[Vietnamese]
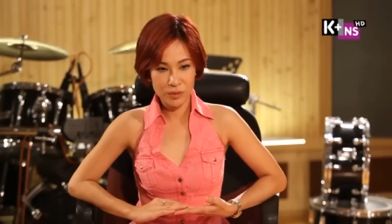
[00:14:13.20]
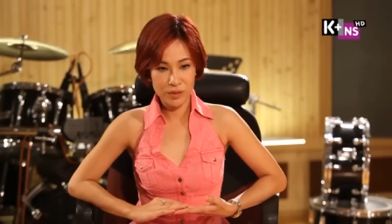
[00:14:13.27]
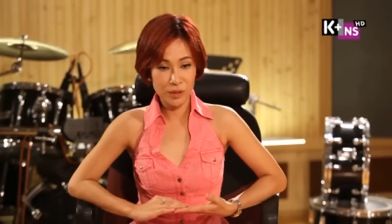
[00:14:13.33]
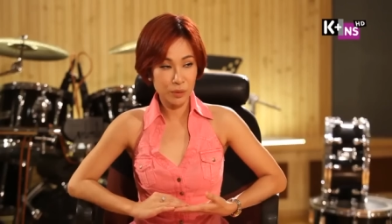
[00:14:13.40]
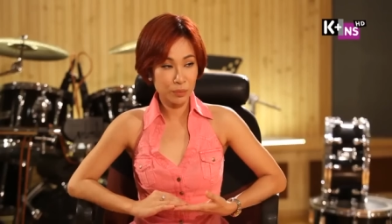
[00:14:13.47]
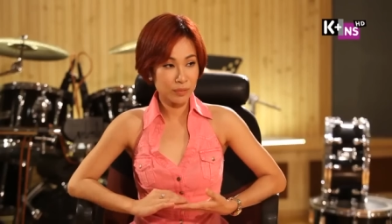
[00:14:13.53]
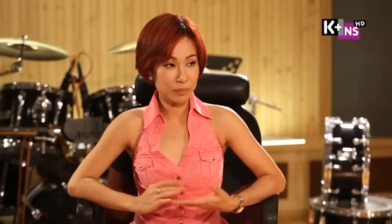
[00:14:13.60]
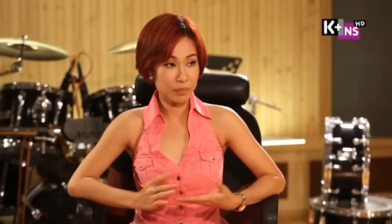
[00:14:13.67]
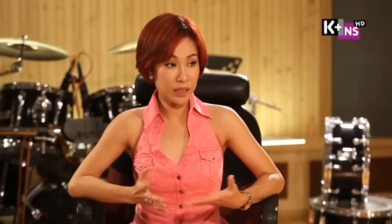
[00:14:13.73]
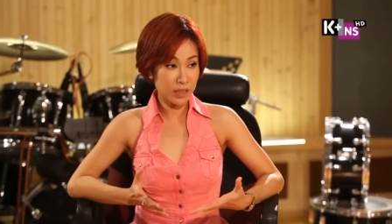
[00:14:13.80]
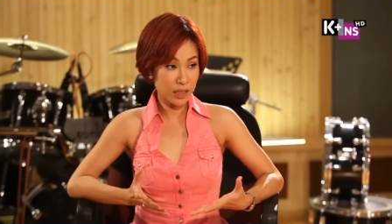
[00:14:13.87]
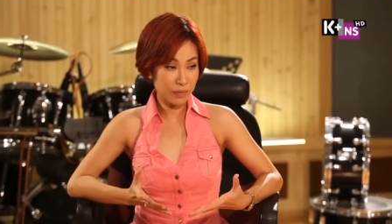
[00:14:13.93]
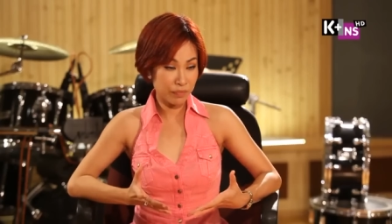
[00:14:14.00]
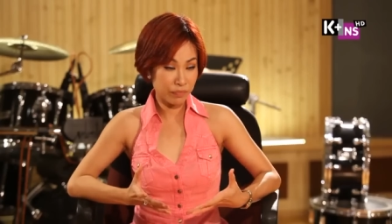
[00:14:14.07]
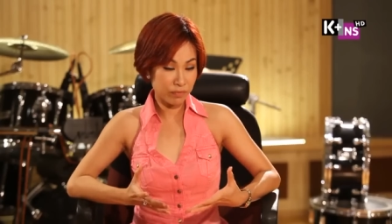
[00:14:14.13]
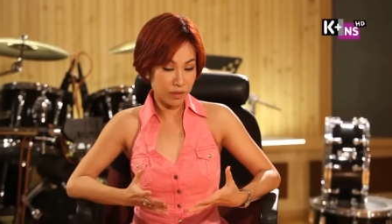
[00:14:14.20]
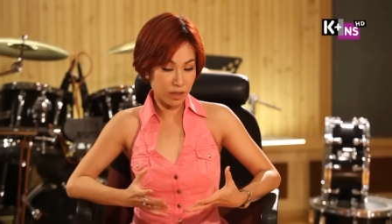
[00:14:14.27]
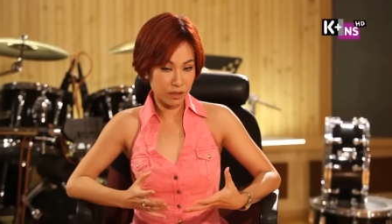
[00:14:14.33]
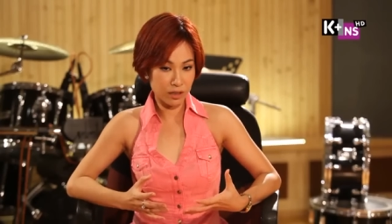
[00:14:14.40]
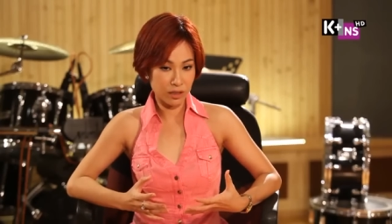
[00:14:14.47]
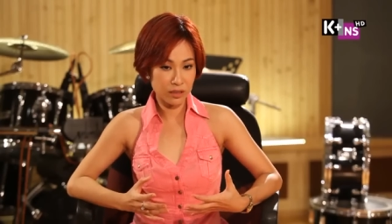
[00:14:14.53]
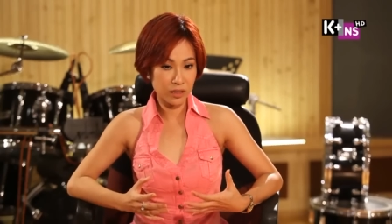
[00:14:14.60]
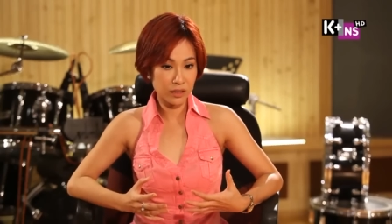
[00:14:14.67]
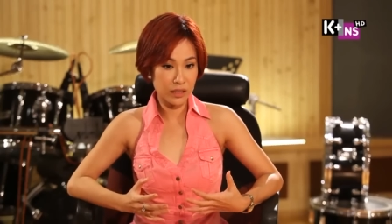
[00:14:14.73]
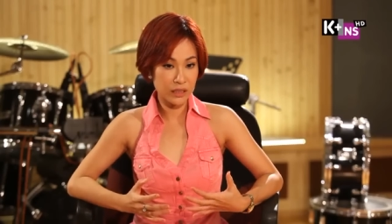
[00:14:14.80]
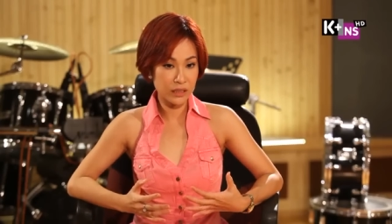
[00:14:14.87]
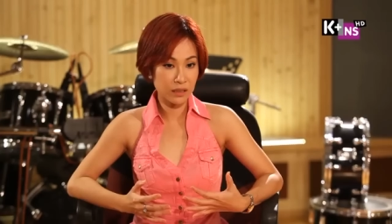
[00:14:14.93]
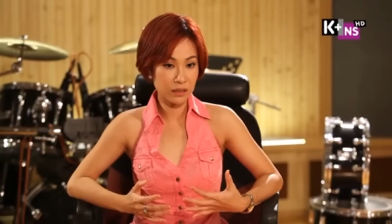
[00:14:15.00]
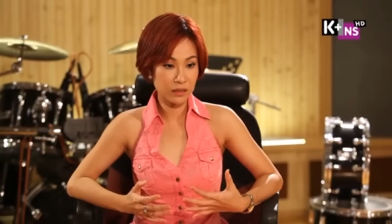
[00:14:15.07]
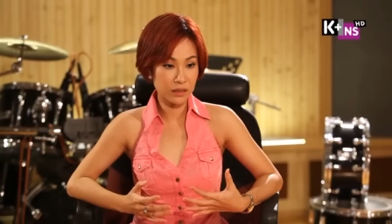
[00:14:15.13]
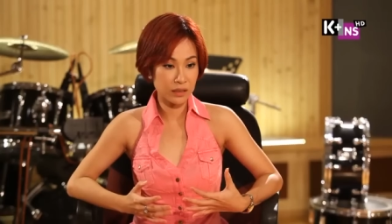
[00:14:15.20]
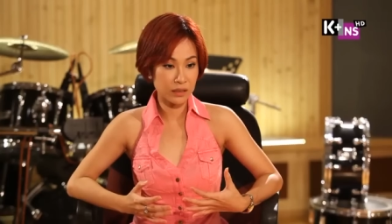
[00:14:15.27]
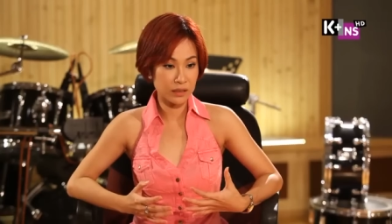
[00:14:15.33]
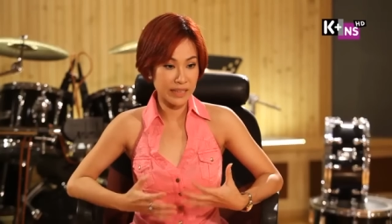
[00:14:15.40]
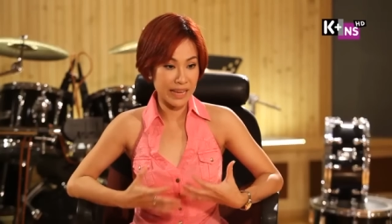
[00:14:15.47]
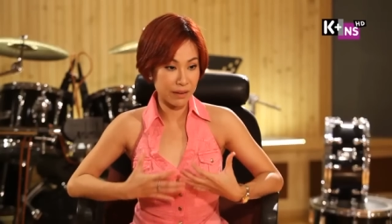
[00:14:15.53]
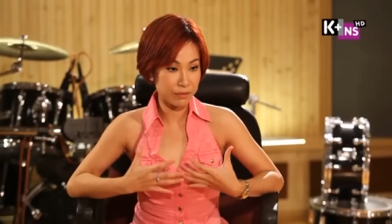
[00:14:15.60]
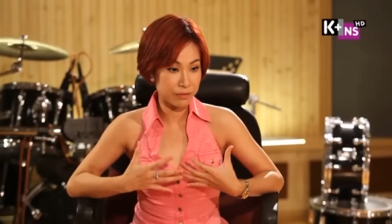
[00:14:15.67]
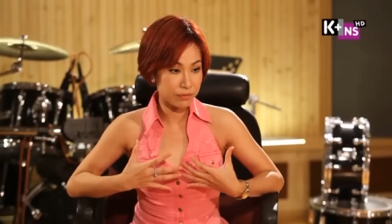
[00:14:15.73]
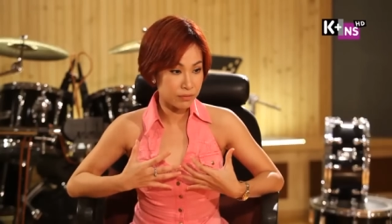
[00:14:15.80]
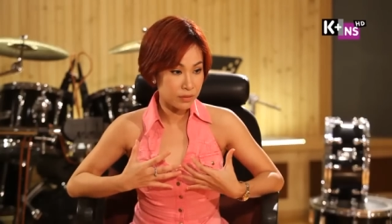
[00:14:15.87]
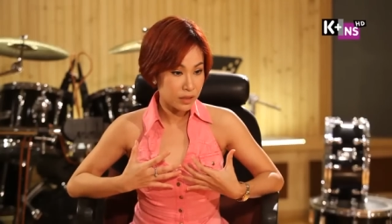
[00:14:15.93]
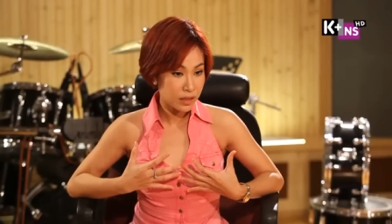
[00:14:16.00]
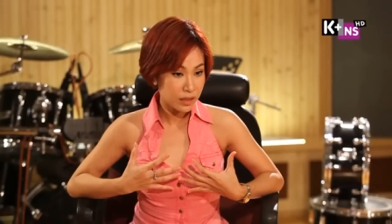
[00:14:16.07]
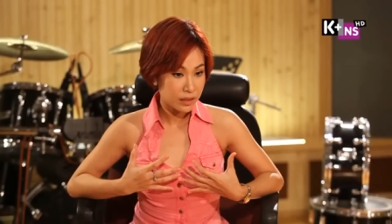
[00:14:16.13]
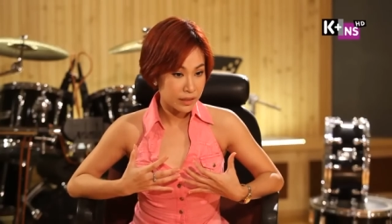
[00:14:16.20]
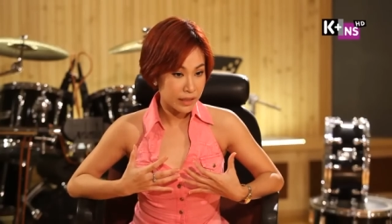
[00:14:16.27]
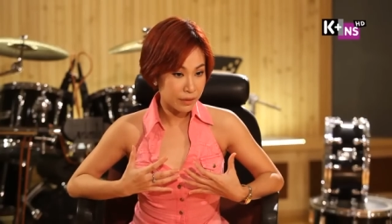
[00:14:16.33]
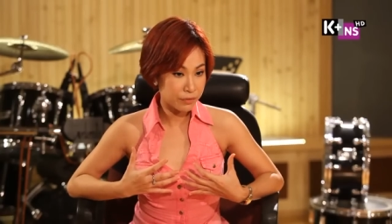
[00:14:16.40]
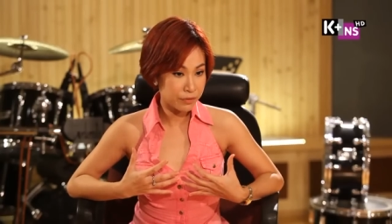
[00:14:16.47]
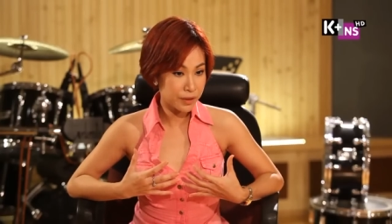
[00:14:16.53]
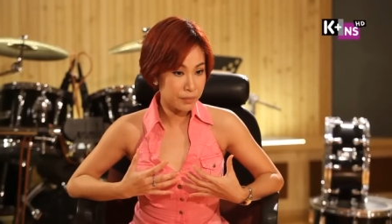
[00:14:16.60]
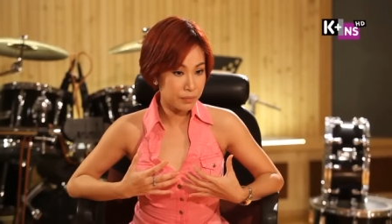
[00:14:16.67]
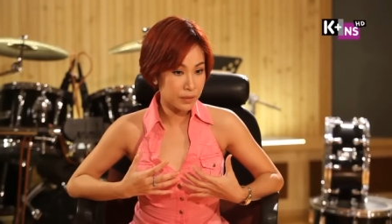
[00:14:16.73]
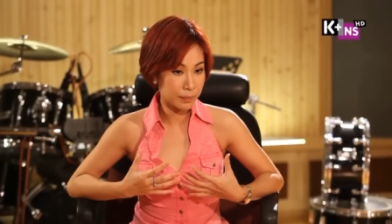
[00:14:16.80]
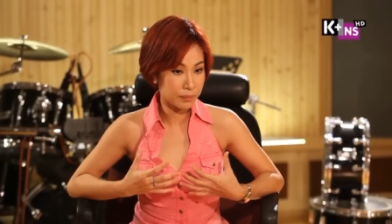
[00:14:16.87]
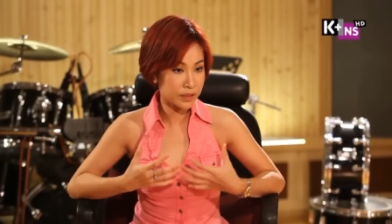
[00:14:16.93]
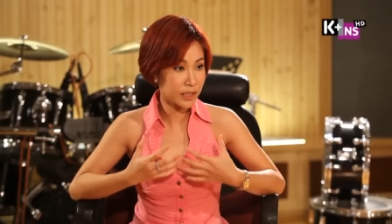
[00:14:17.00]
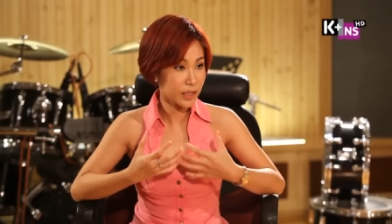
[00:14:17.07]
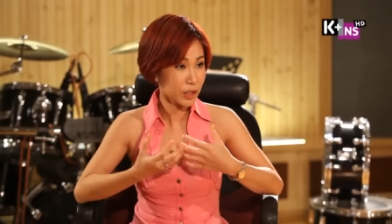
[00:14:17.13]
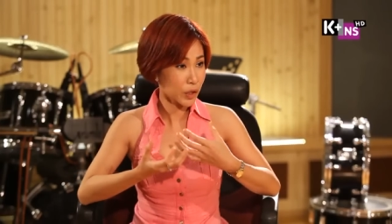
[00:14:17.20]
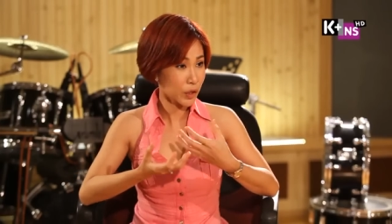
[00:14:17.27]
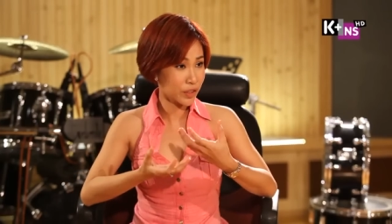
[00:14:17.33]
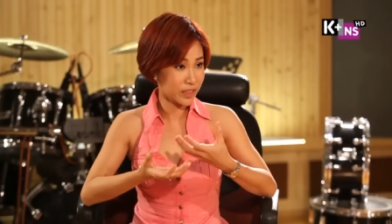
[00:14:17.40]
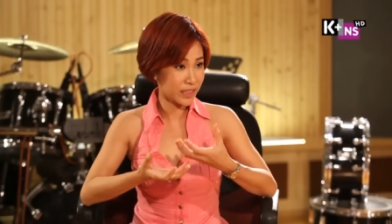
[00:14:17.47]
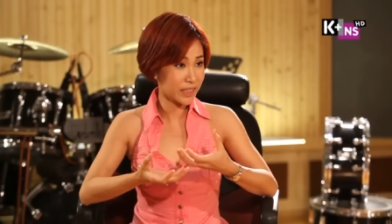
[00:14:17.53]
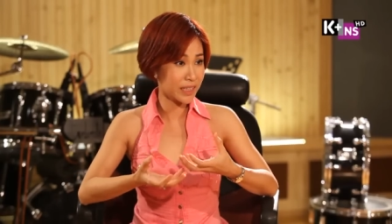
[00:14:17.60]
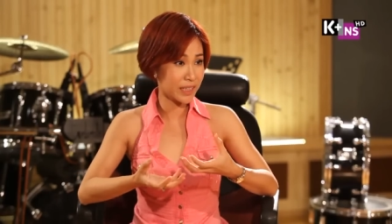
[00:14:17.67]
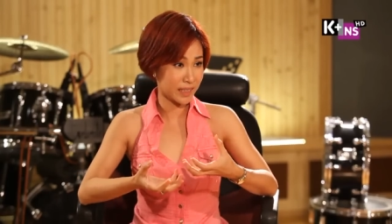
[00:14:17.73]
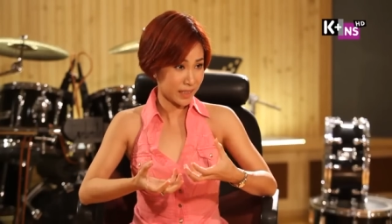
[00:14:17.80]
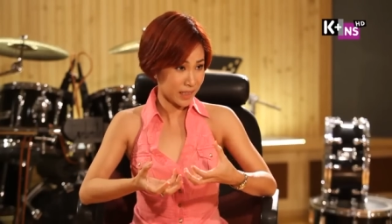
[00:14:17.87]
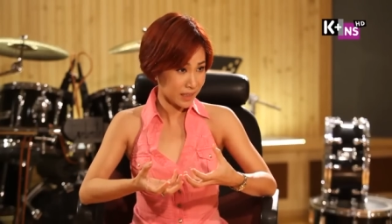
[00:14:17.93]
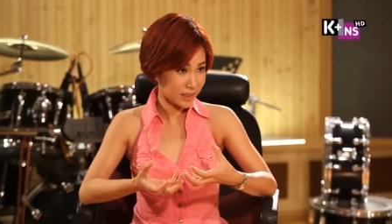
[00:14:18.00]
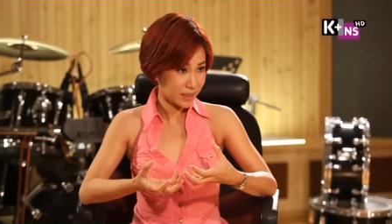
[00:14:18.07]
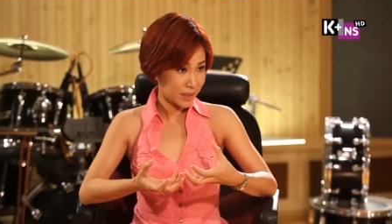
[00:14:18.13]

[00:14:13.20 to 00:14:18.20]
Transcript: như chúng ta biết á thì ở trên thế giới thì nhạc nhạc phim thậm chí nó có những cái đĩa